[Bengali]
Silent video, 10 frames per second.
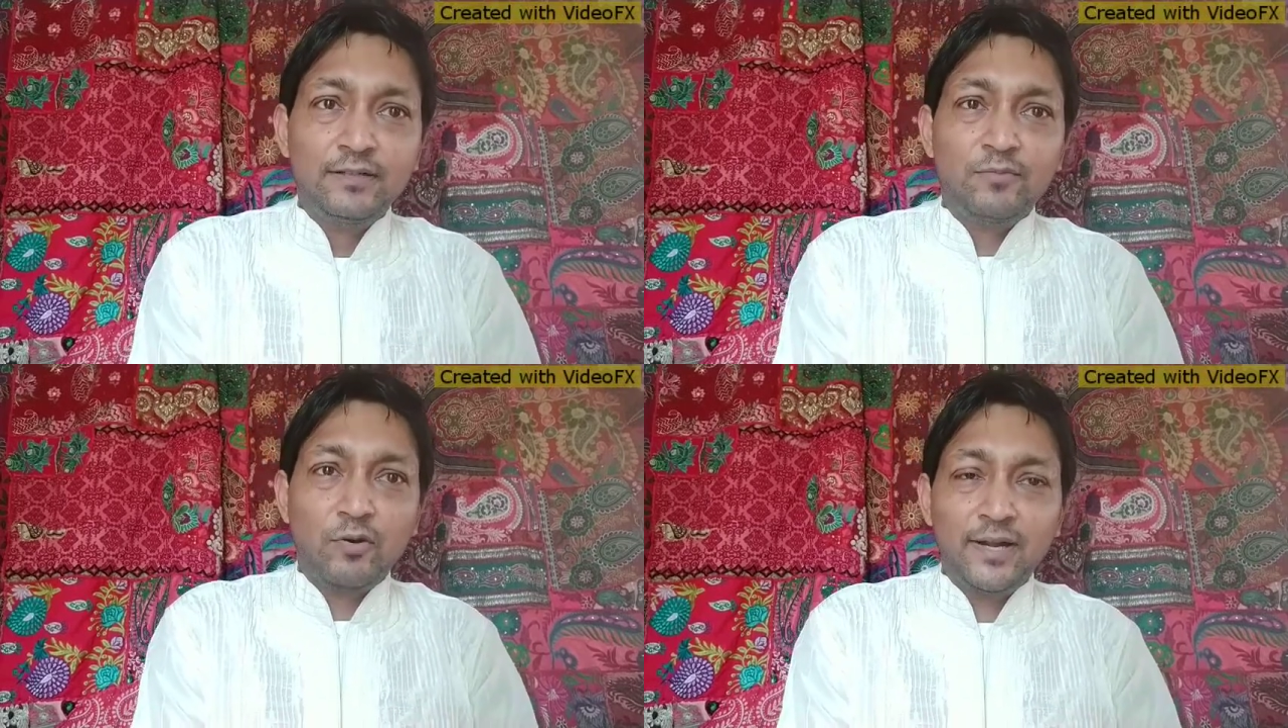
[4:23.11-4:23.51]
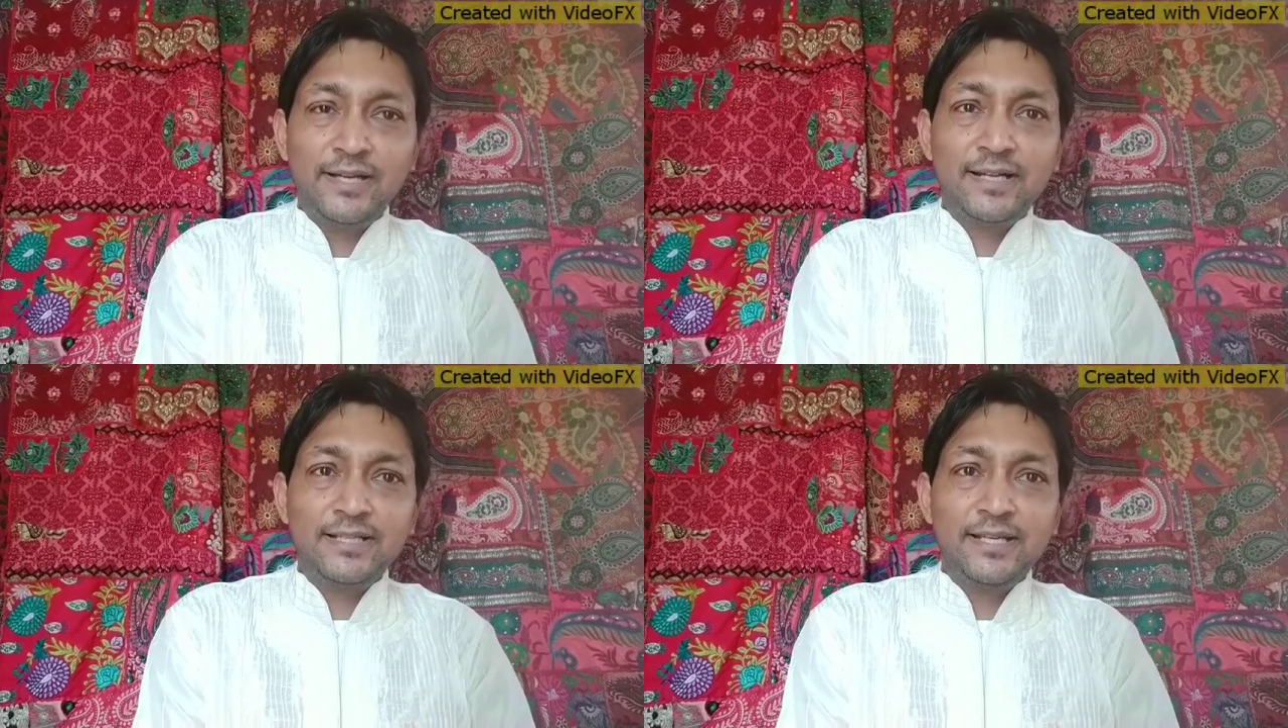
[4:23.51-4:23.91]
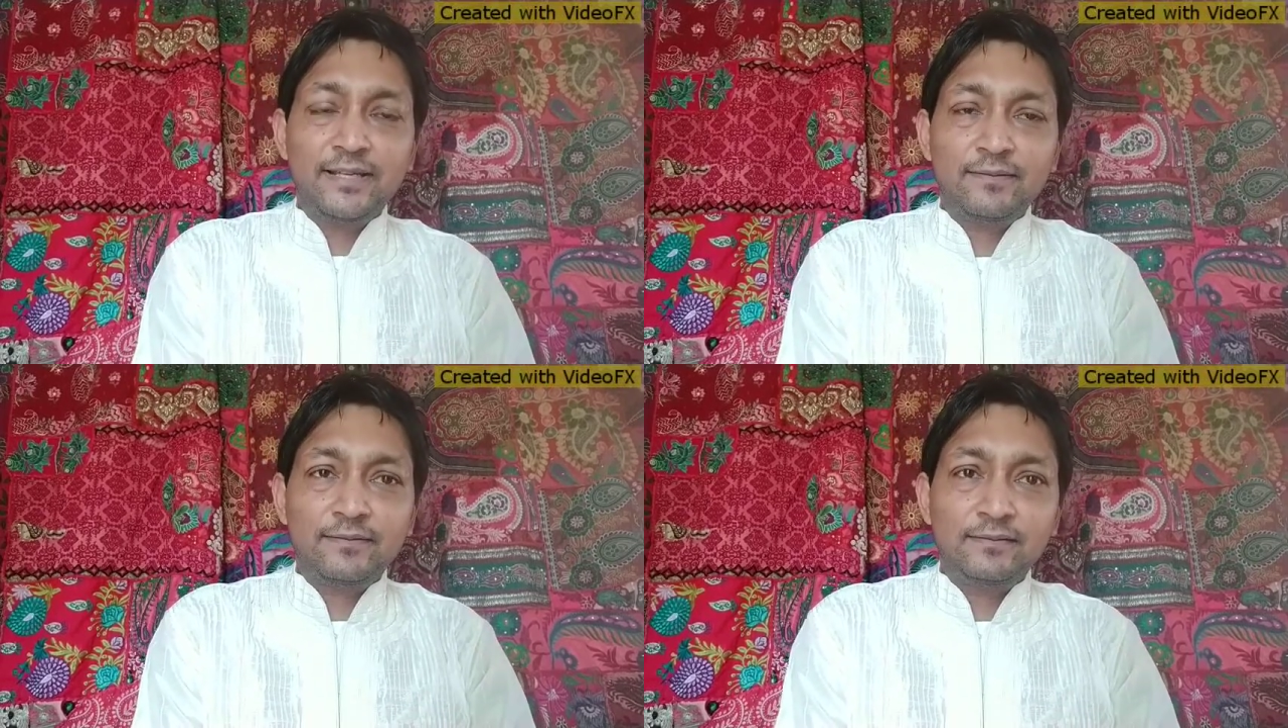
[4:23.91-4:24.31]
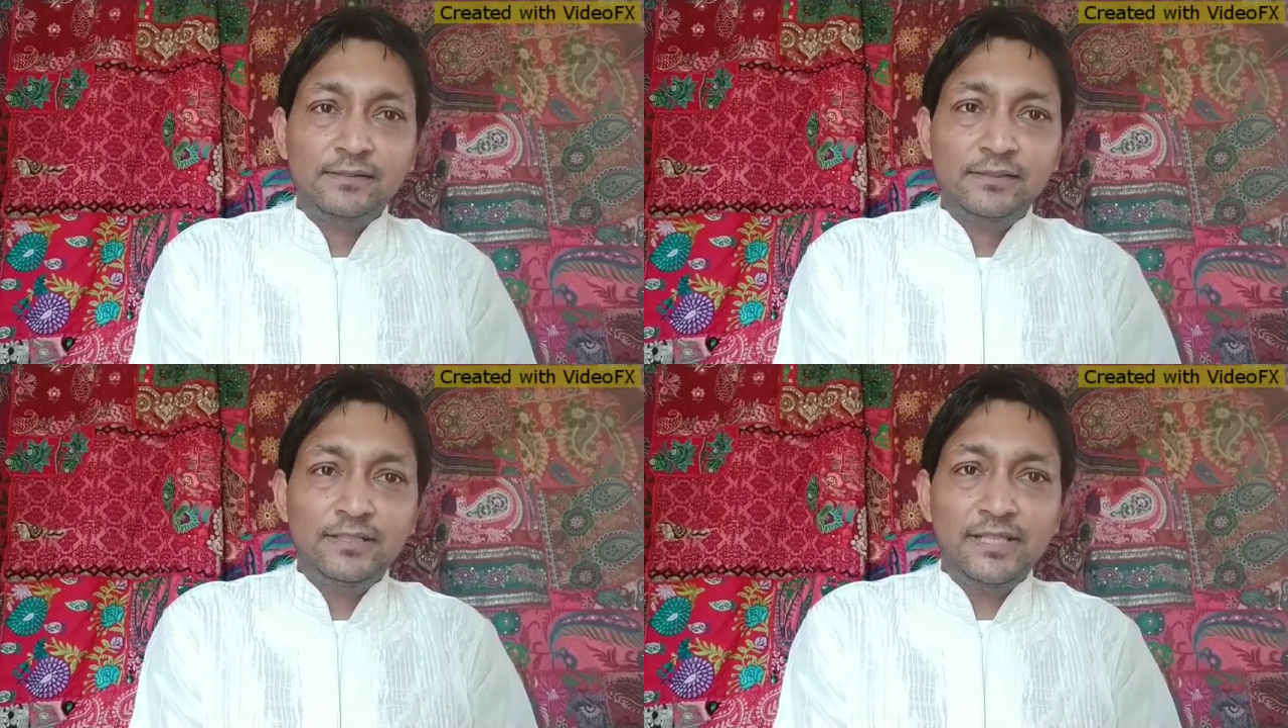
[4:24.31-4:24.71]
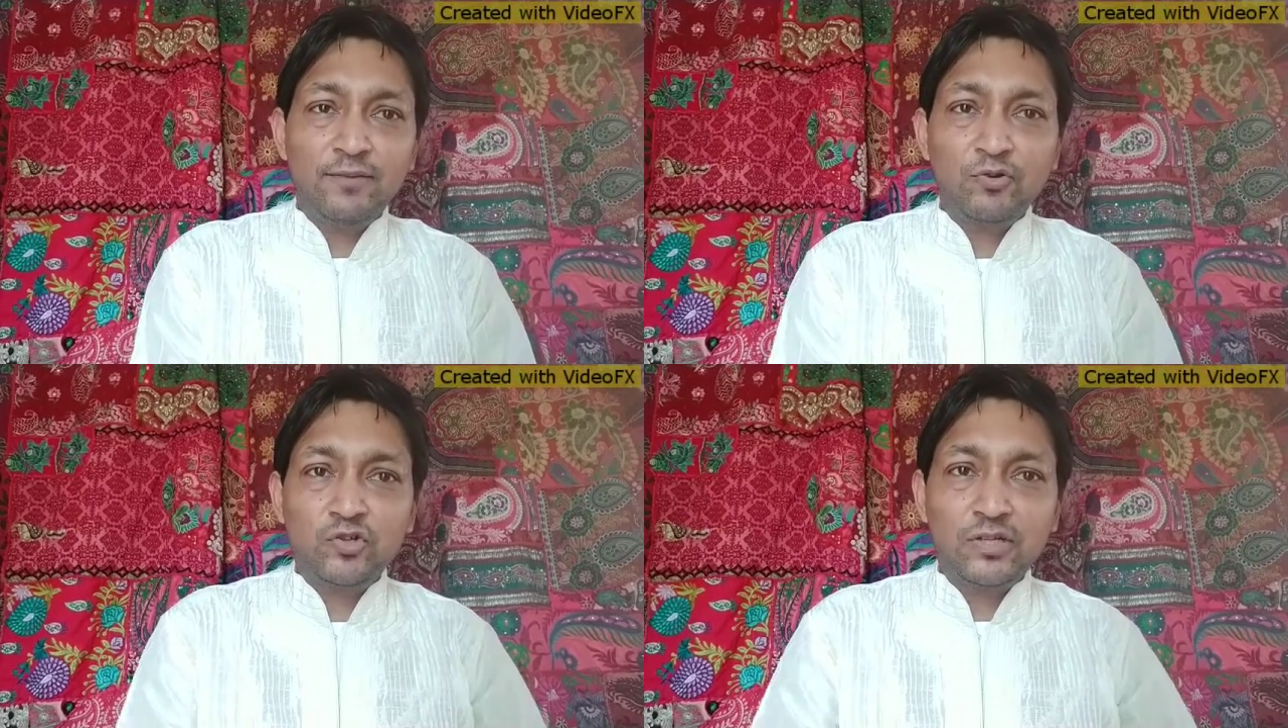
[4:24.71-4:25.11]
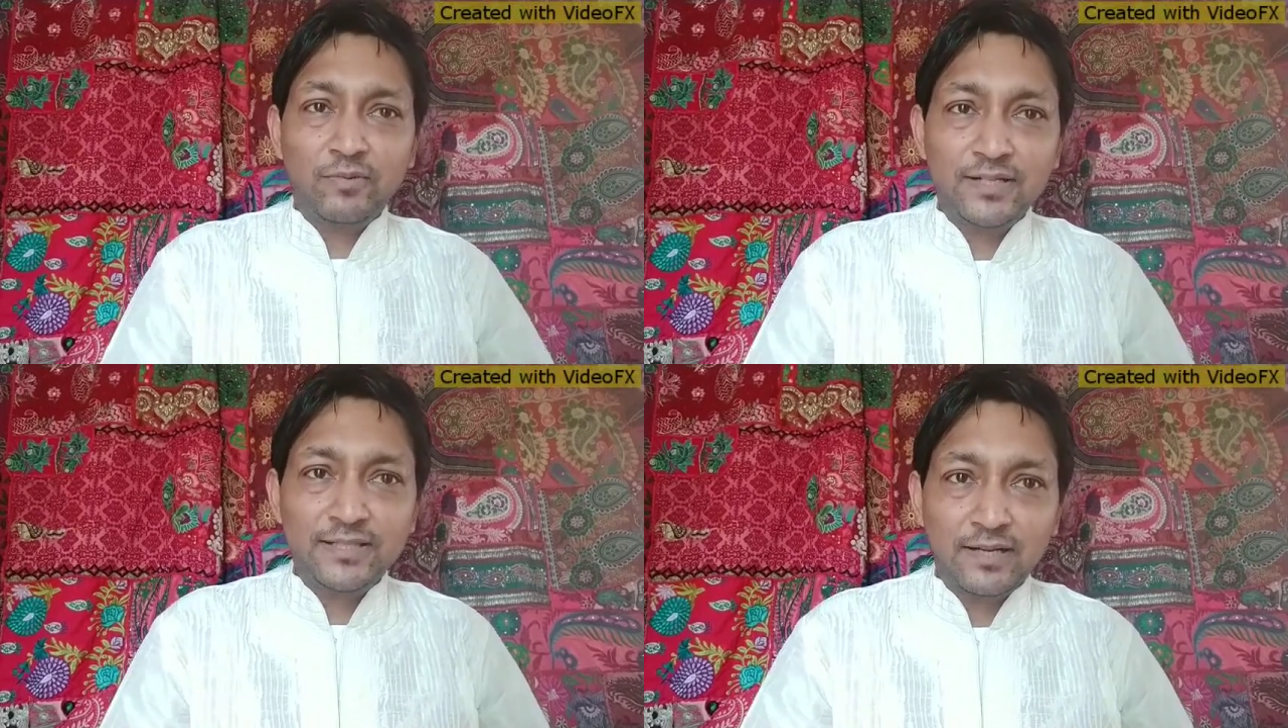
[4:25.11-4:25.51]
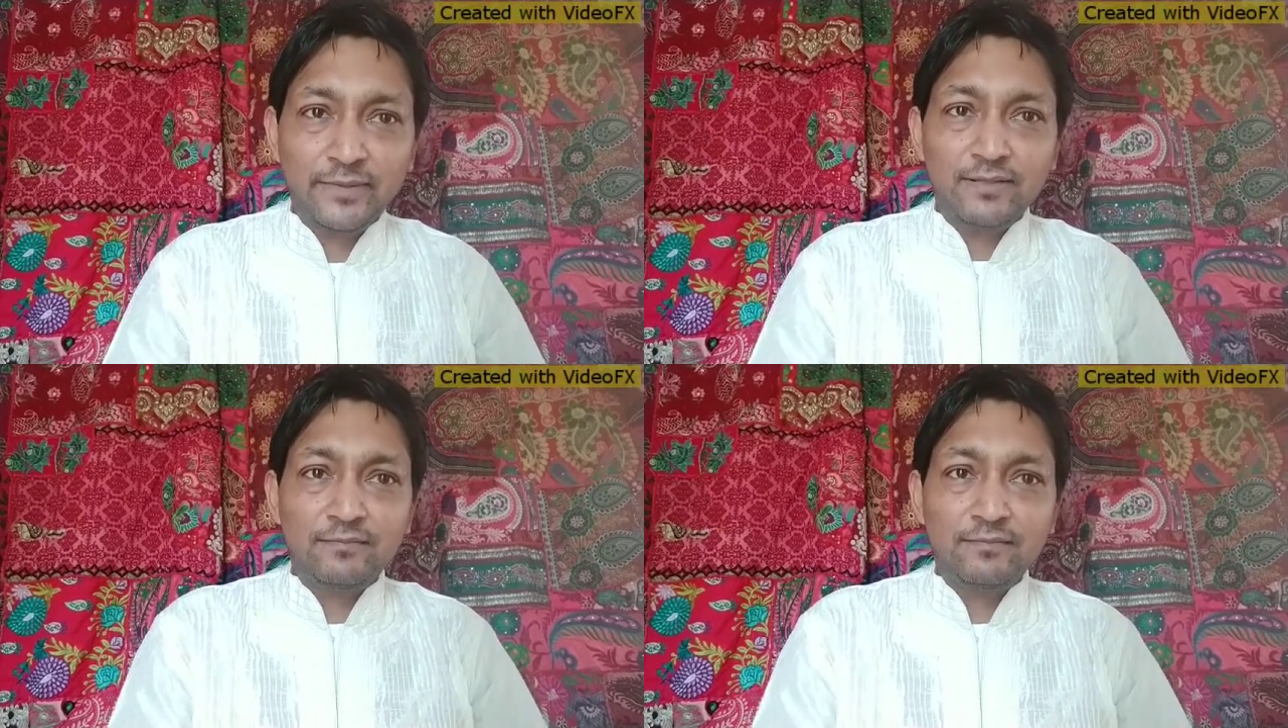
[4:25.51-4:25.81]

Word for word: ভগবানের কাছে নিজের মনস্কামনা জানাবেন